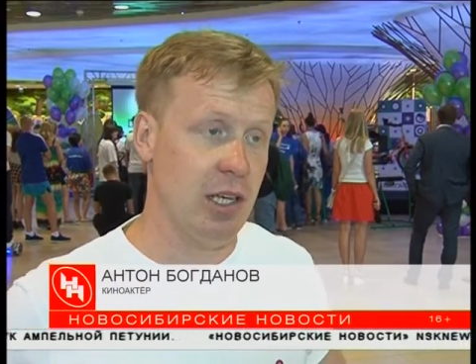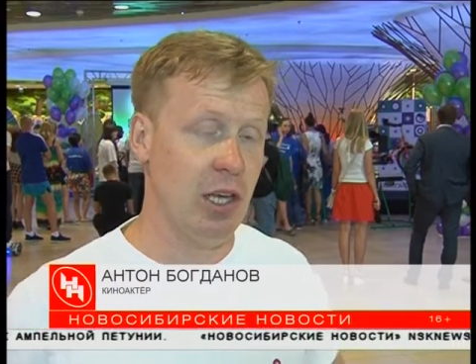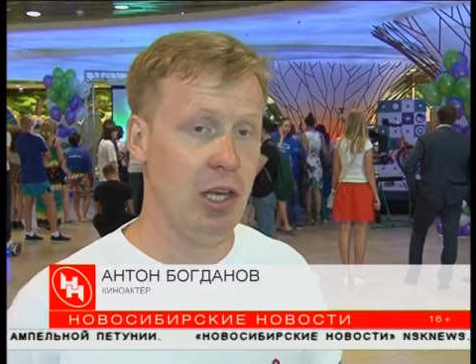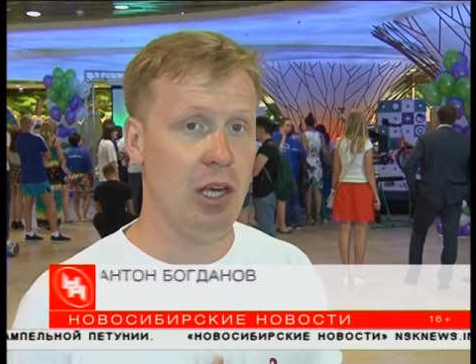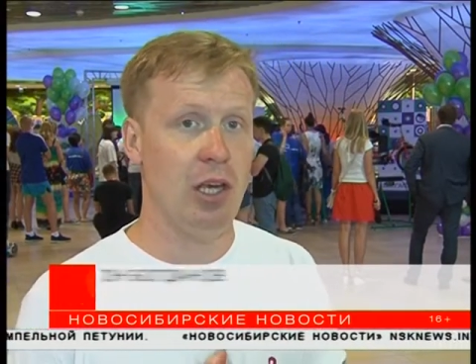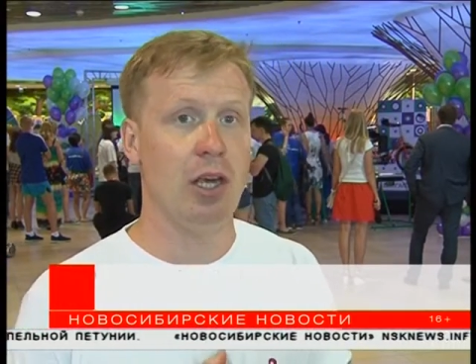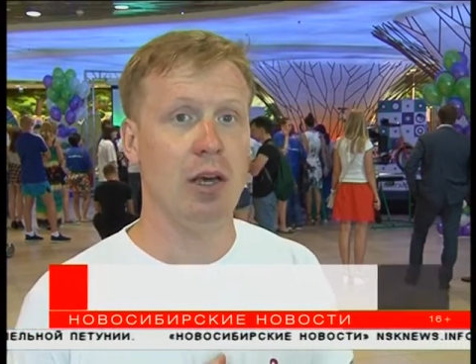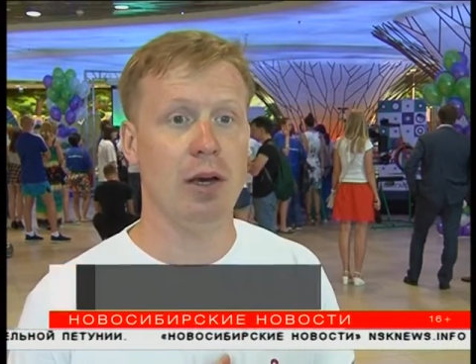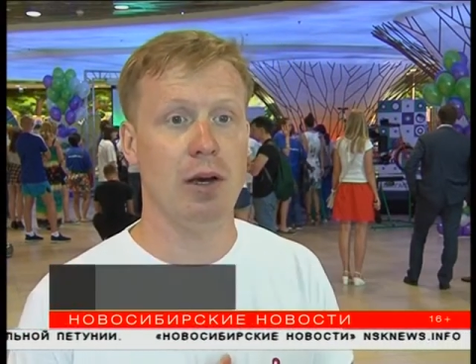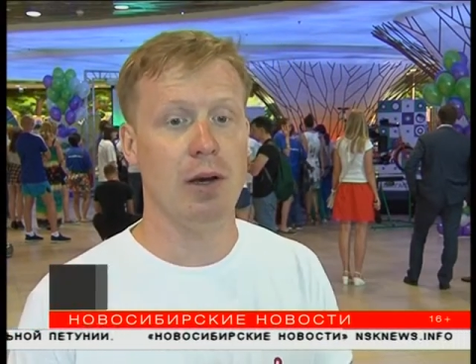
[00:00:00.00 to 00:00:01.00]
И
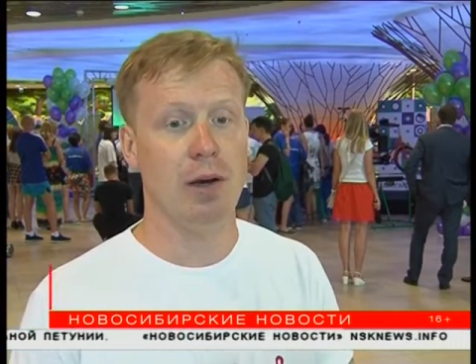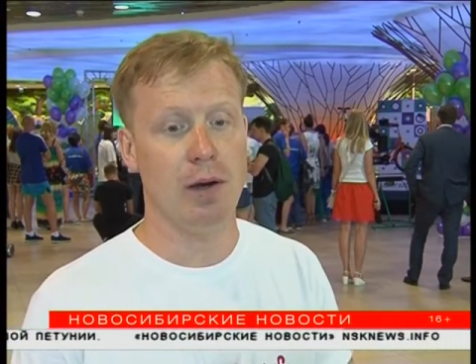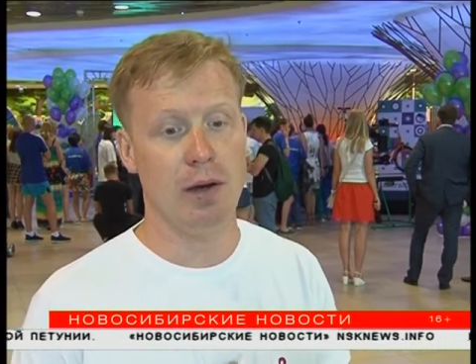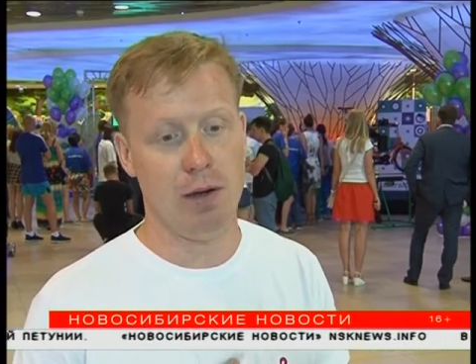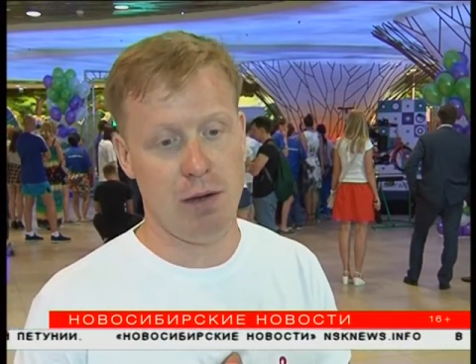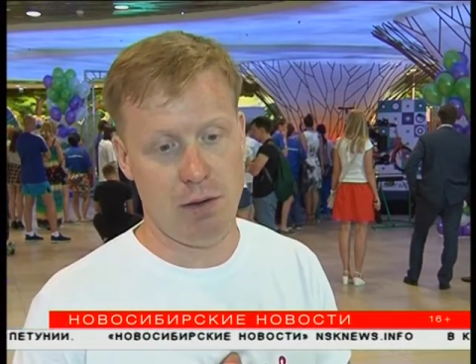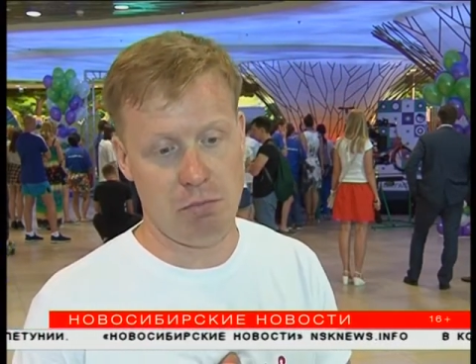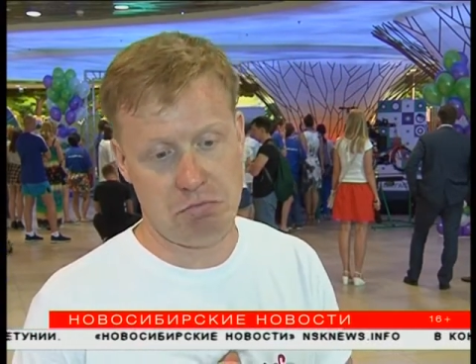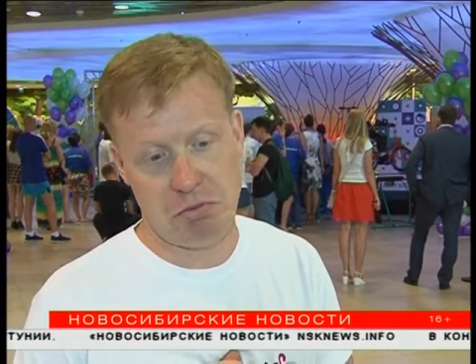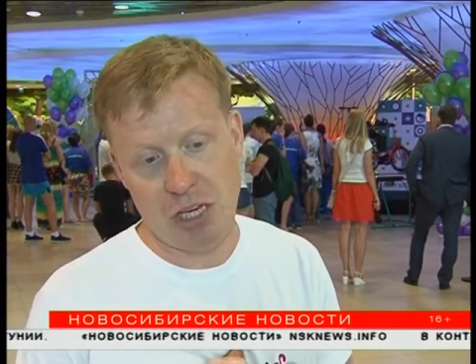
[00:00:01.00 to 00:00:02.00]
э,
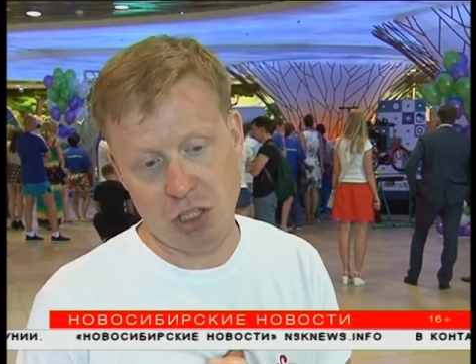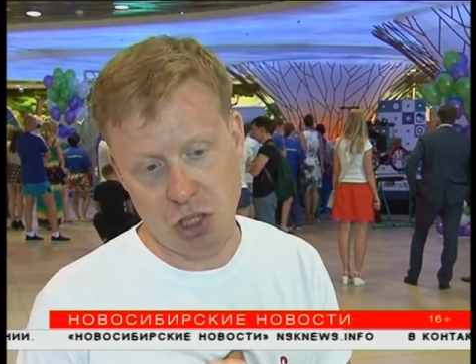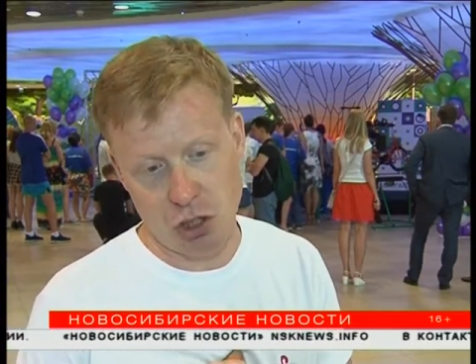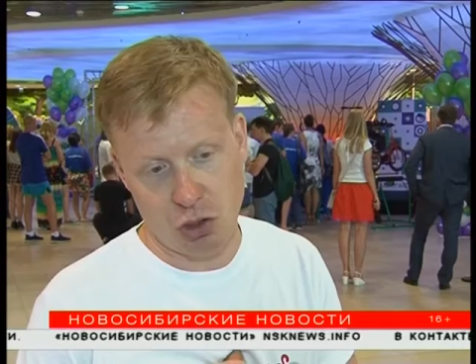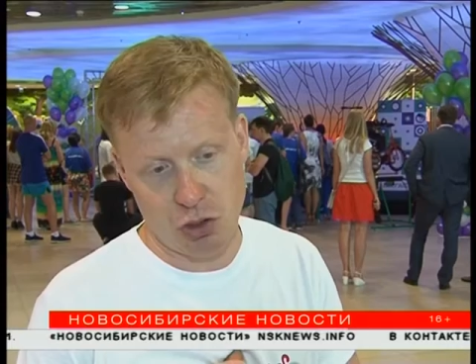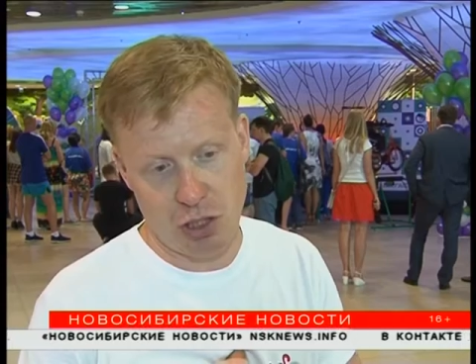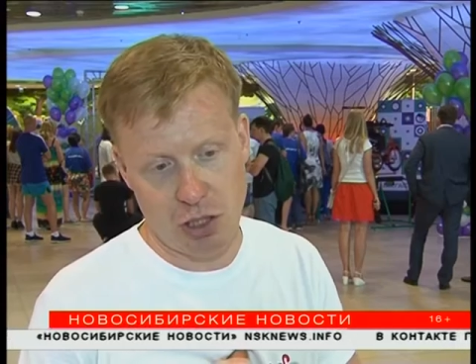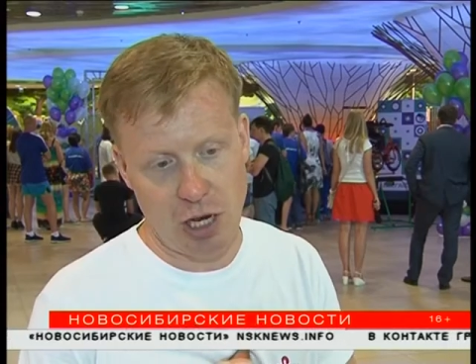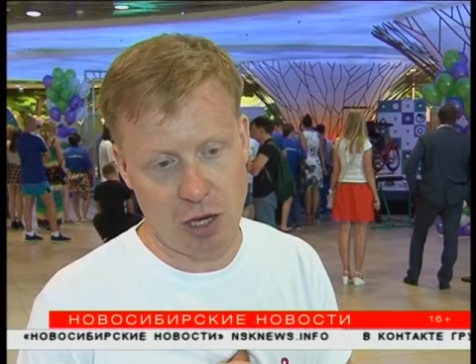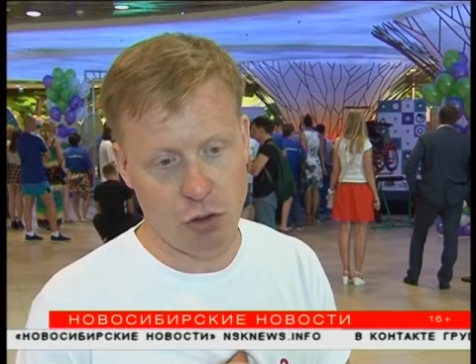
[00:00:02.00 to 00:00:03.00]
я считаю, что если
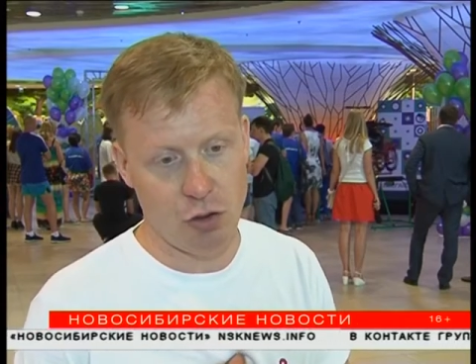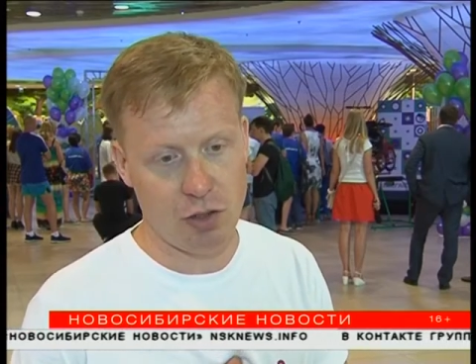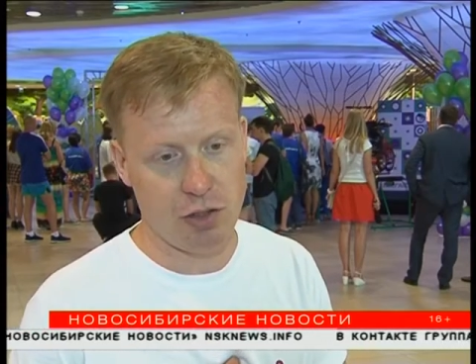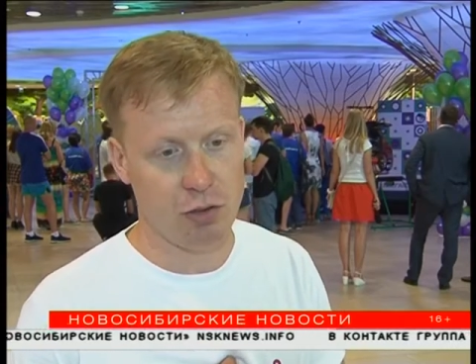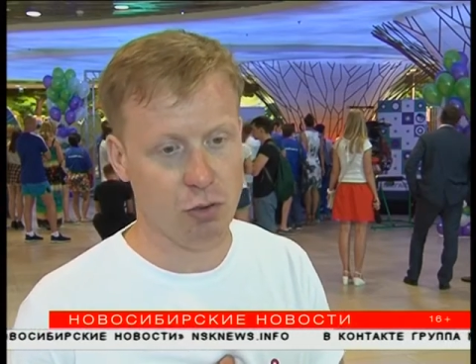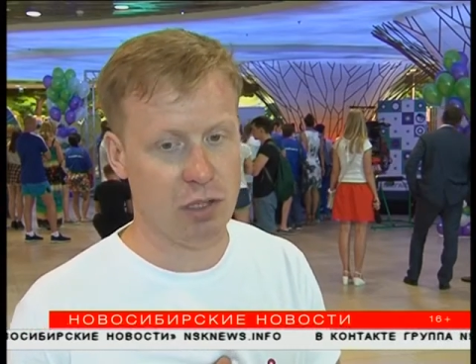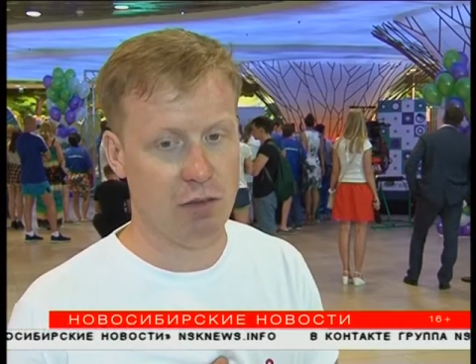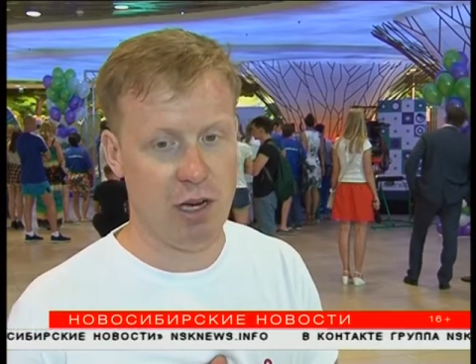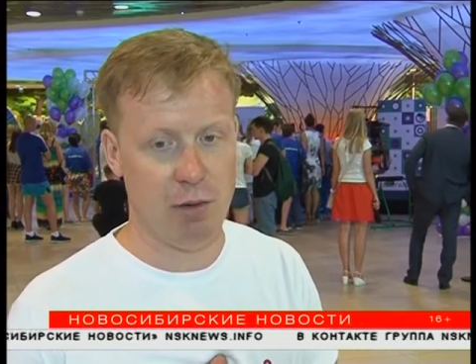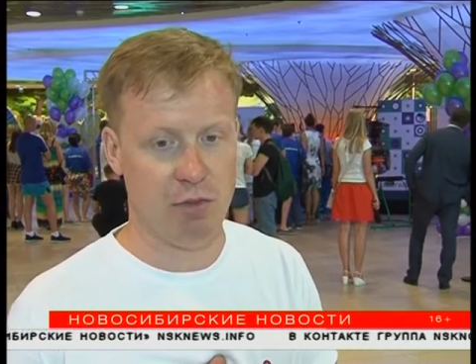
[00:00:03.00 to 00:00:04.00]
ты актер, если ты
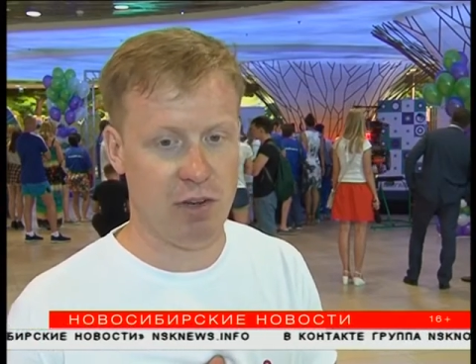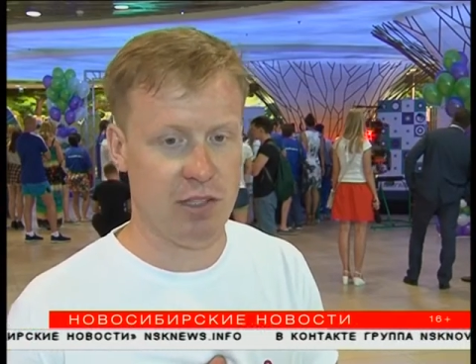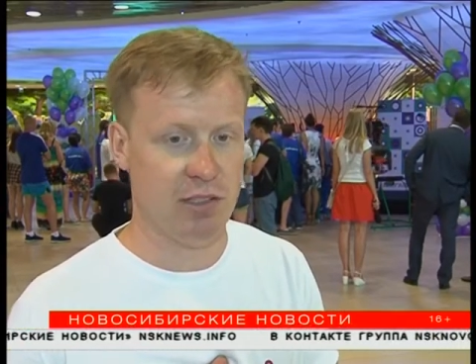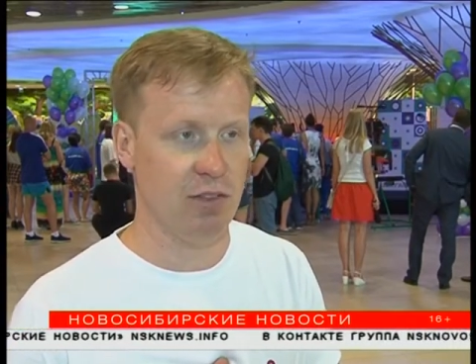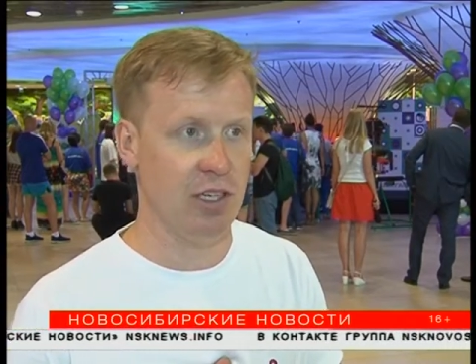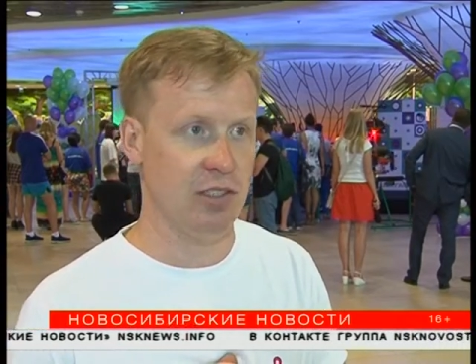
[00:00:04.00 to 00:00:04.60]
узнаваем, твоя основная